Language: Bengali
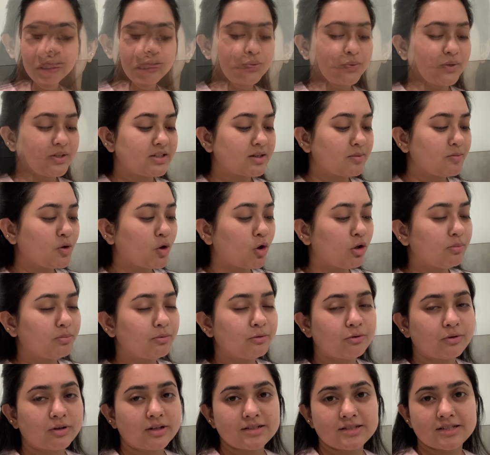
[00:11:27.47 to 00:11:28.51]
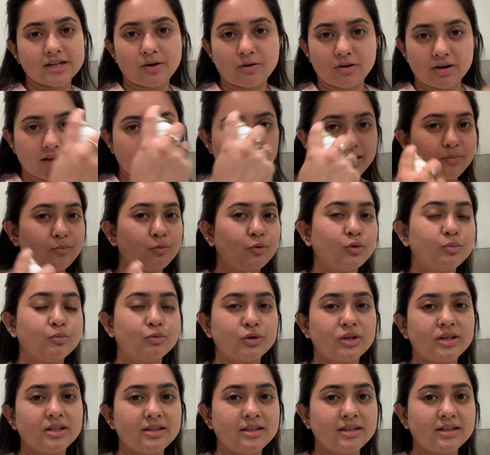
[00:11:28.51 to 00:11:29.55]
তো এটা আমি অল্প করে যাওয়ার আগে পুরো
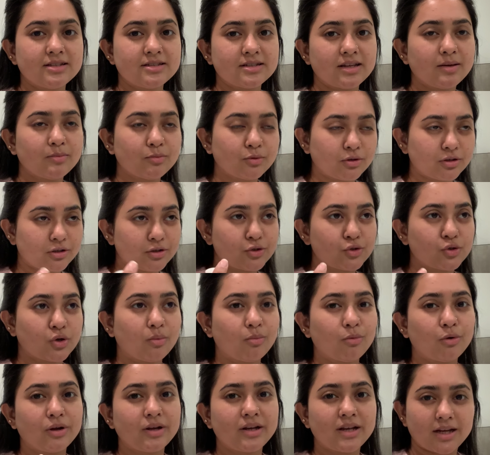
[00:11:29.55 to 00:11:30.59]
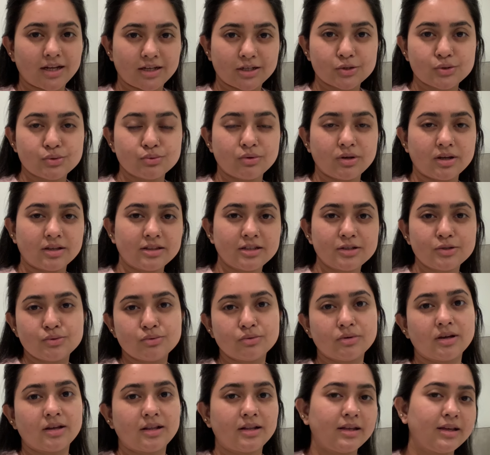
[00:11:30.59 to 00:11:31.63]
মুখে দিয়ে যাই এবং একটু সময় নেয় এটা শুকাতে
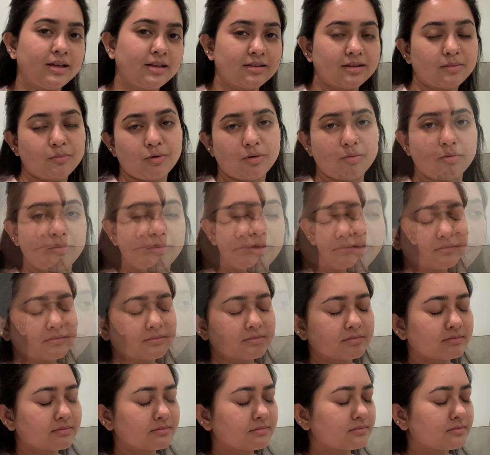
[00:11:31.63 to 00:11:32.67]
শুকালে তারপর আমি ব্যবহার